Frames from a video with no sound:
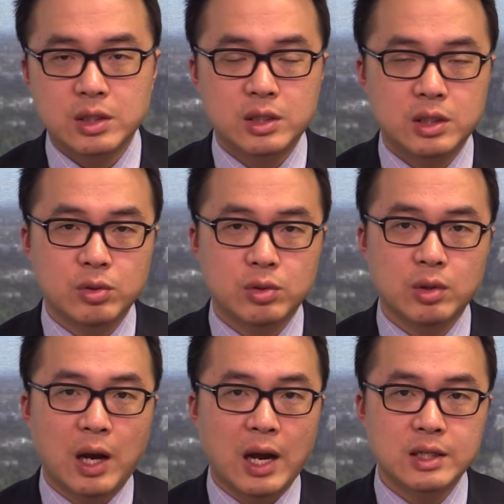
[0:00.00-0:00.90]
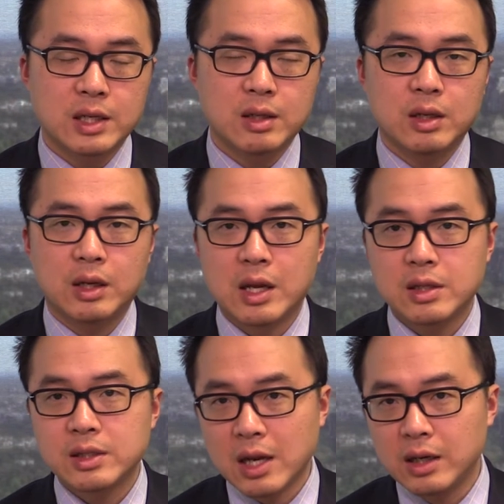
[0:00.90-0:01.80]
继续还在连
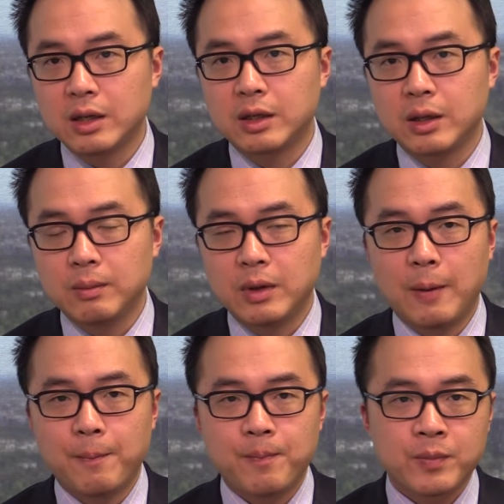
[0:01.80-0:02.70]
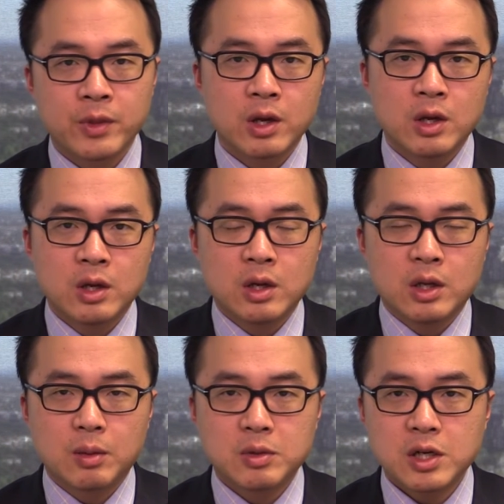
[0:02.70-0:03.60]
三连跌啊。
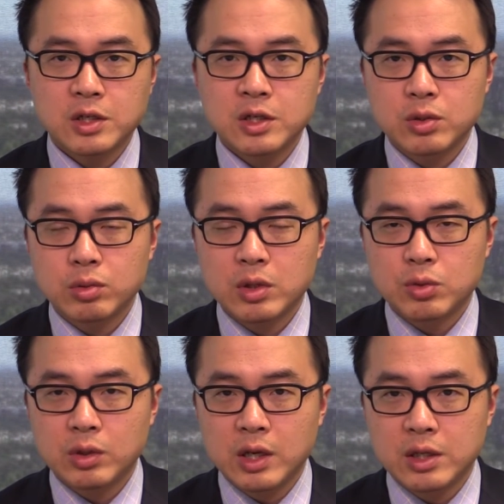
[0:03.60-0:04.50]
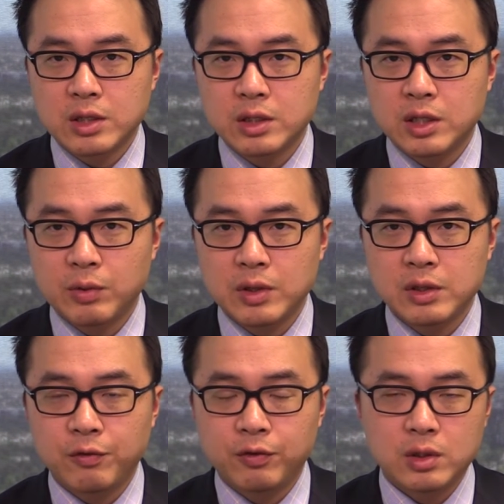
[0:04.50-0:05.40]
那么上证指数呢，昨天也是轻
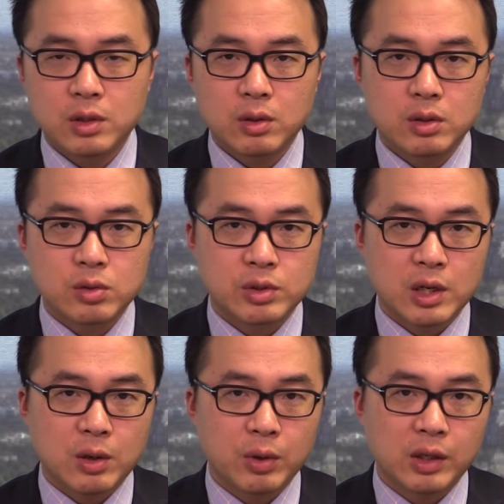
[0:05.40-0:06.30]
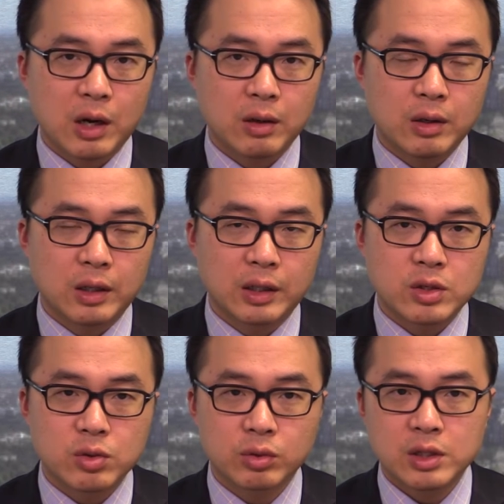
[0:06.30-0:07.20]
微出现了微调啊，
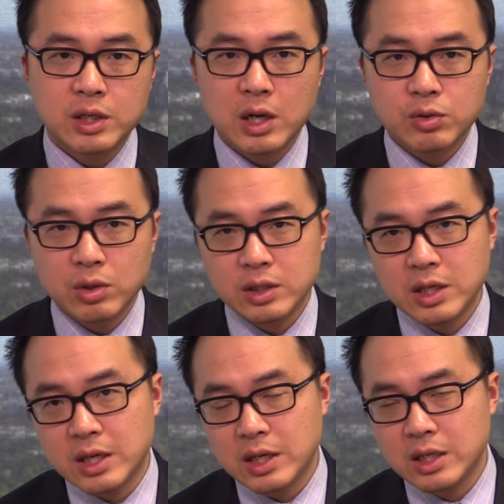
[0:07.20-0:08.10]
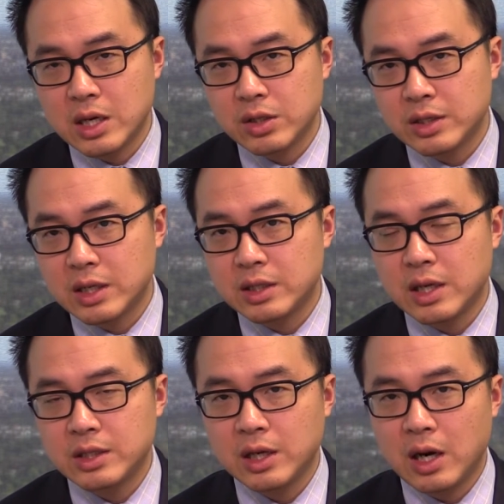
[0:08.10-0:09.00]
但总体上来说，现在依然是在
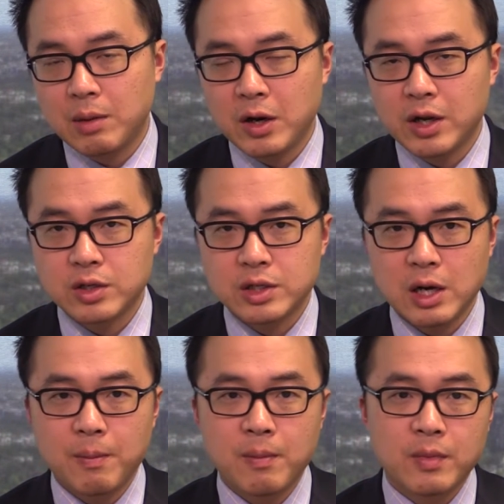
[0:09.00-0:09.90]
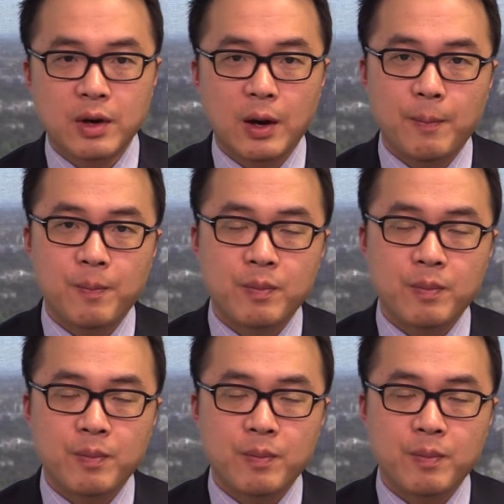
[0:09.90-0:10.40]
三千二百点之上啊。